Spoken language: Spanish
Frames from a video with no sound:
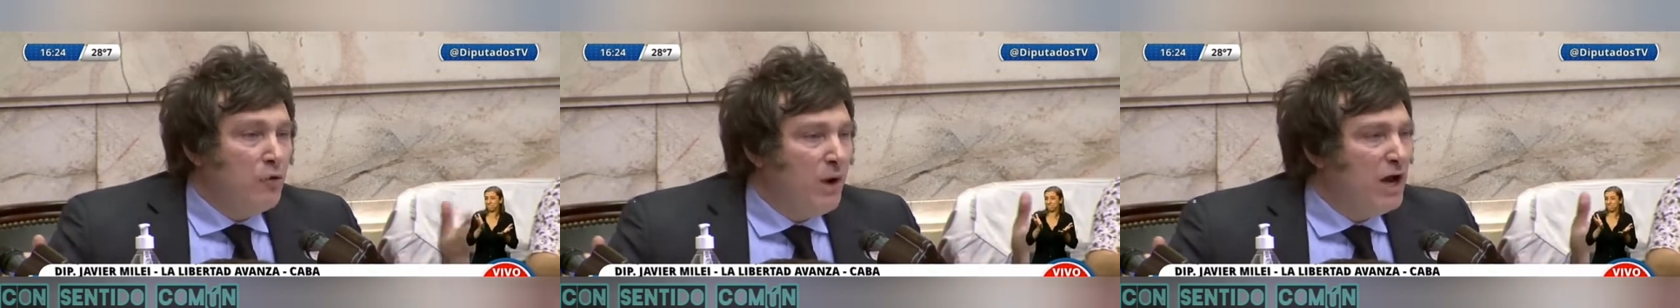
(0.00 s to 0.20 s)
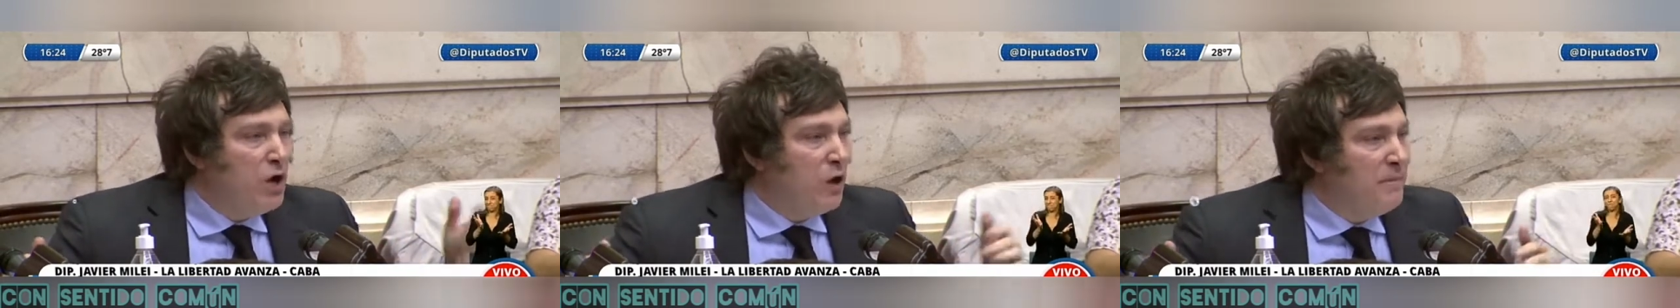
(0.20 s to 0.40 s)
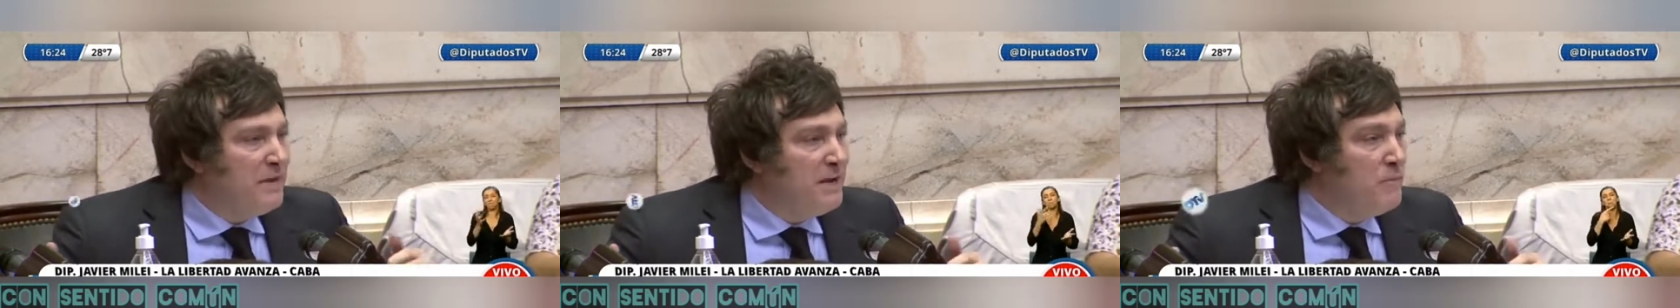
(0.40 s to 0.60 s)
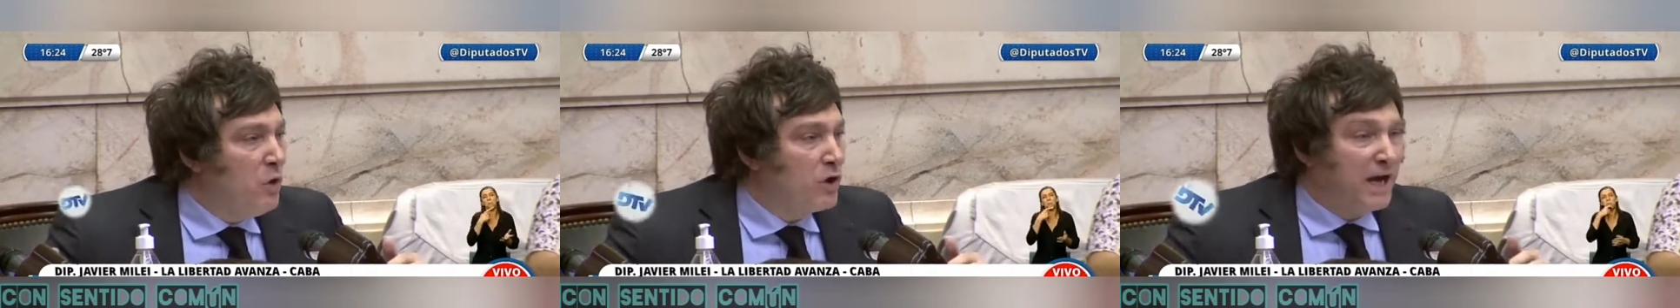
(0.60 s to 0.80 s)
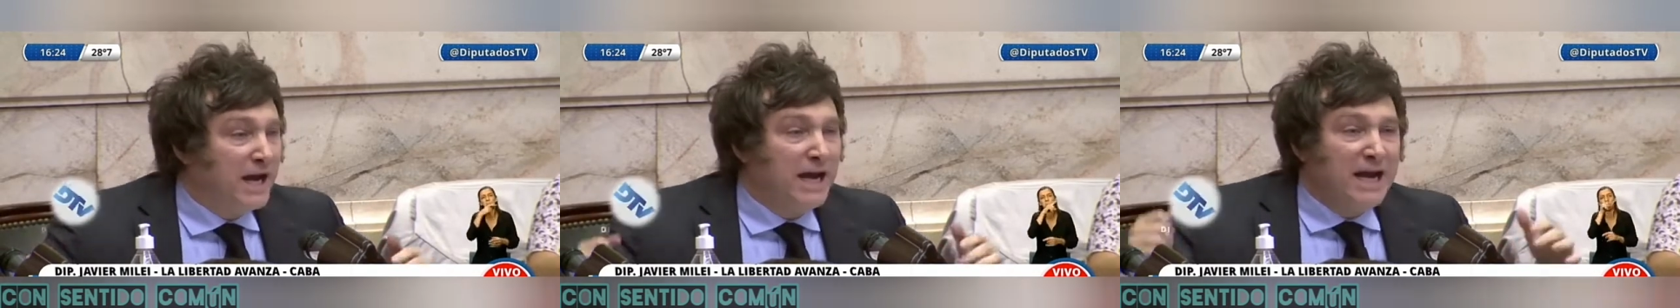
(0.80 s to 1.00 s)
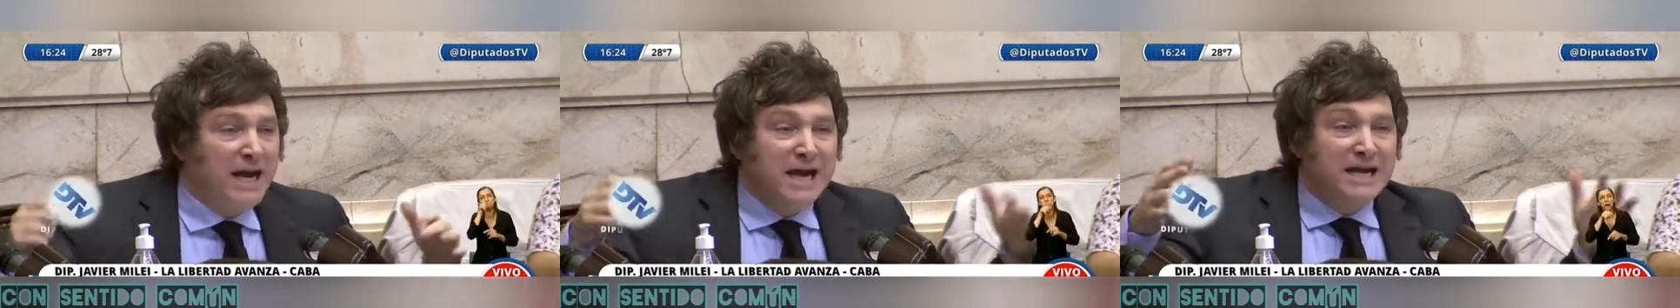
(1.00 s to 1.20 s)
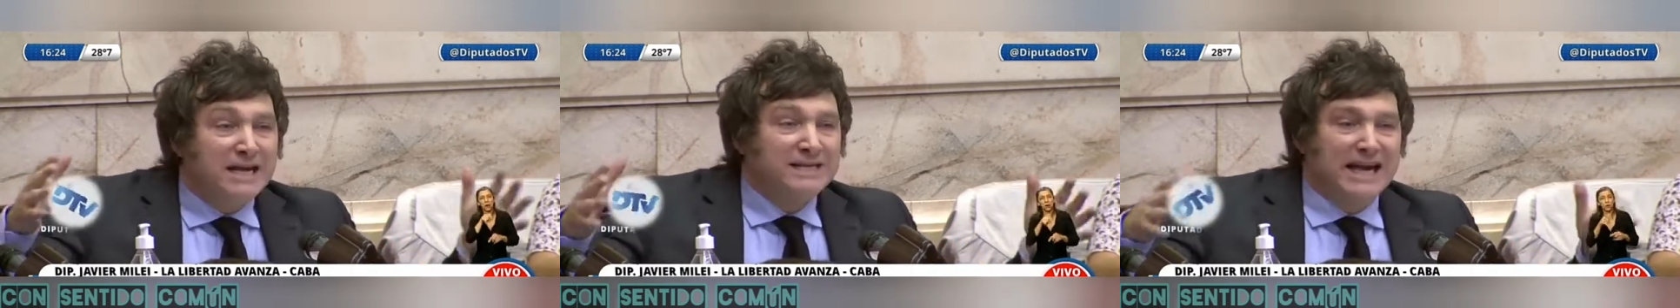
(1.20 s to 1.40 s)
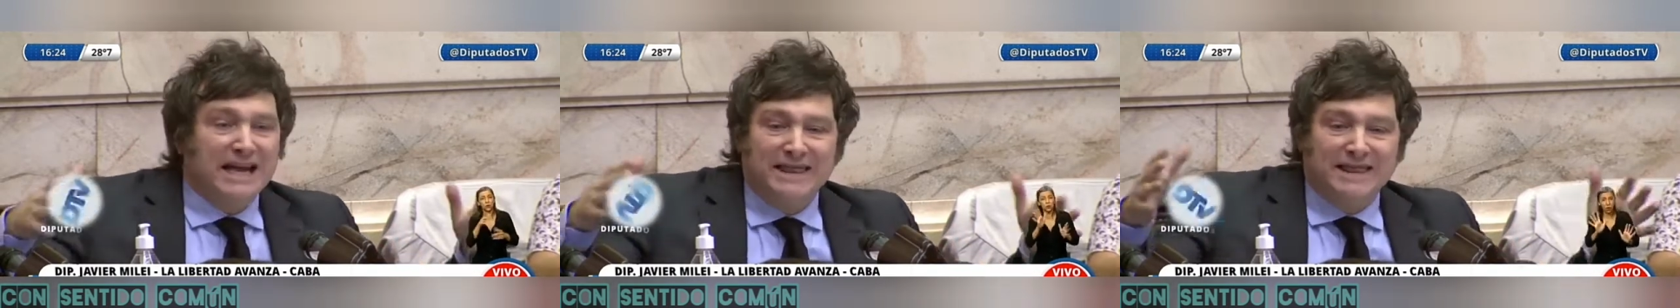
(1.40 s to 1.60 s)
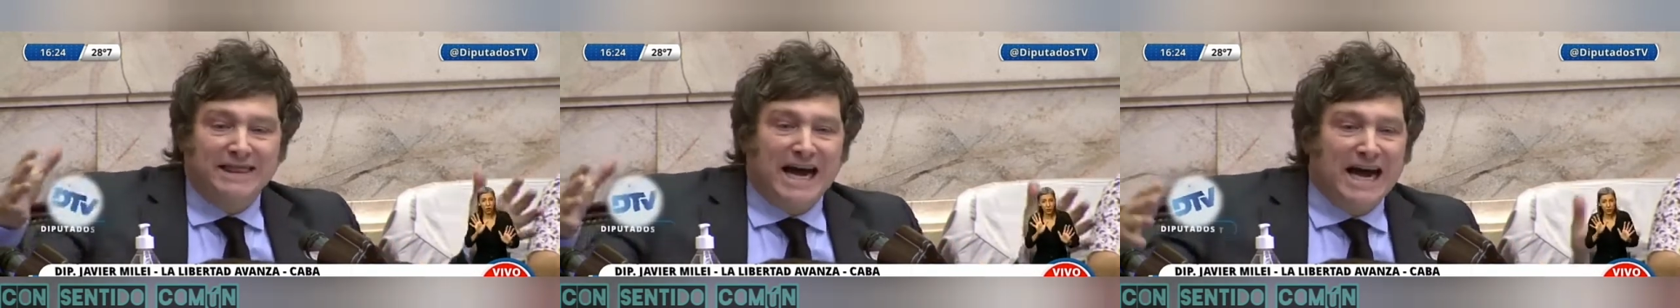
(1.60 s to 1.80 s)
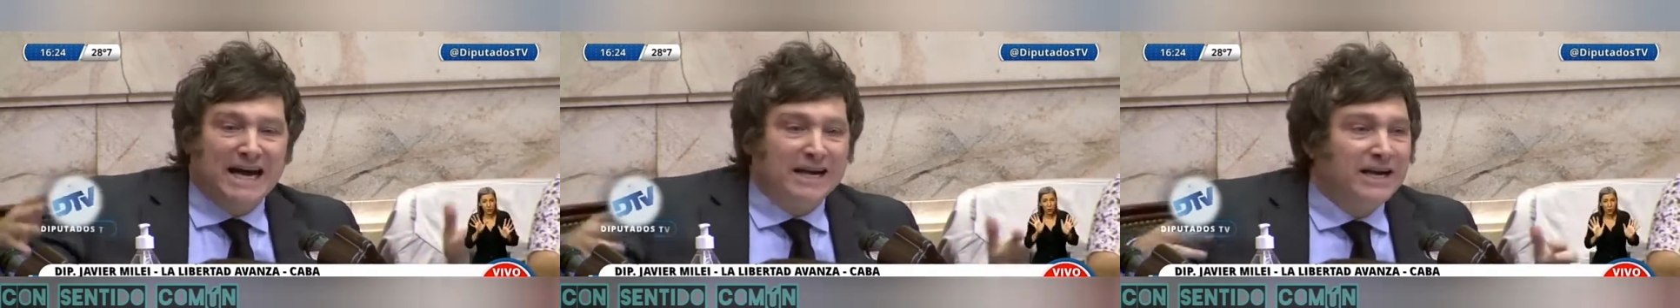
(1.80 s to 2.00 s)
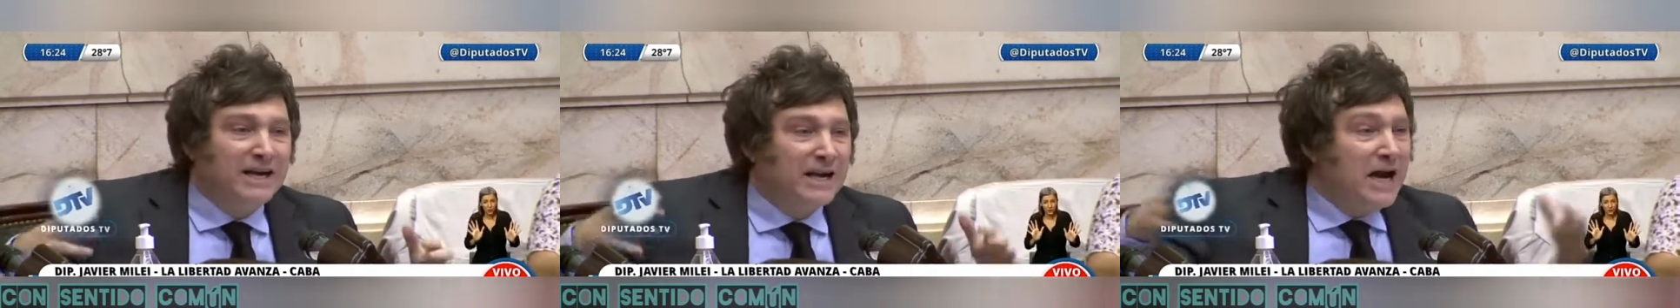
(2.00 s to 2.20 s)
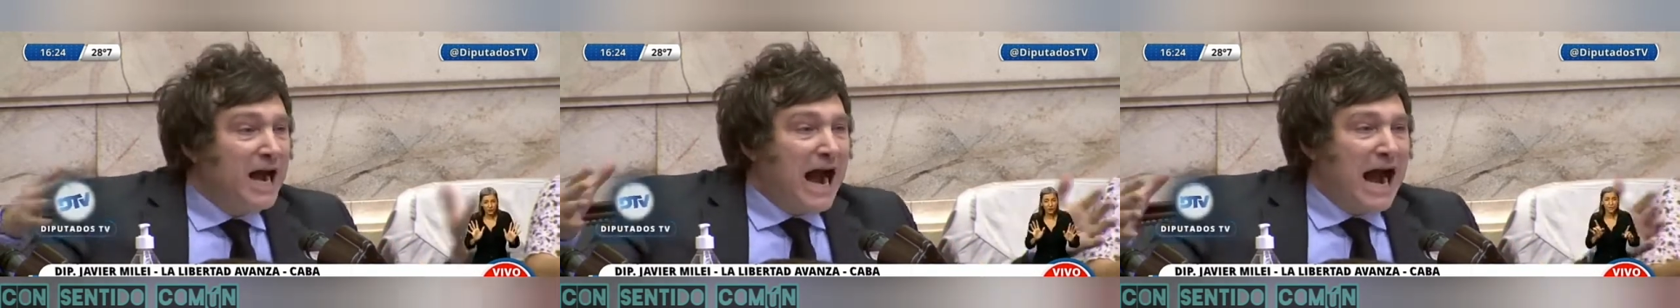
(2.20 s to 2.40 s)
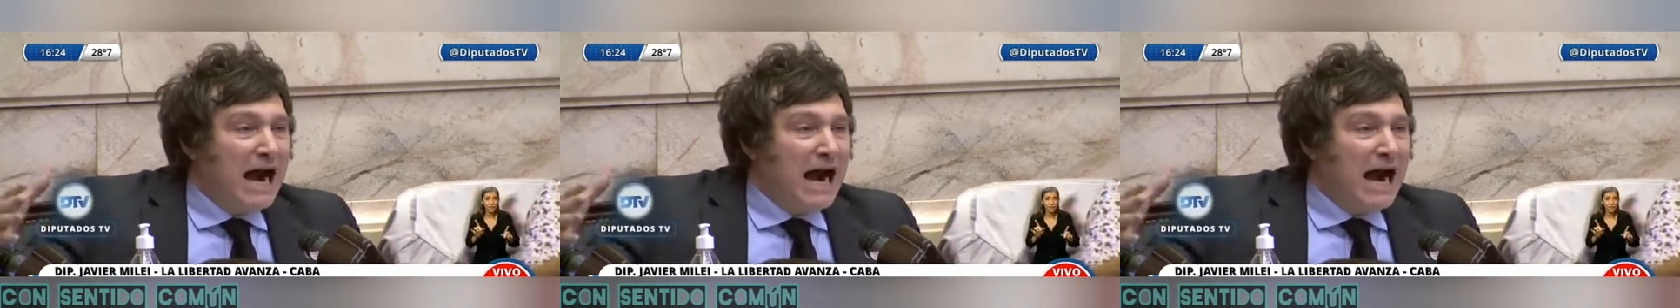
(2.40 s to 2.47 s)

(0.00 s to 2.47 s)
¿No es lo mismo que sentar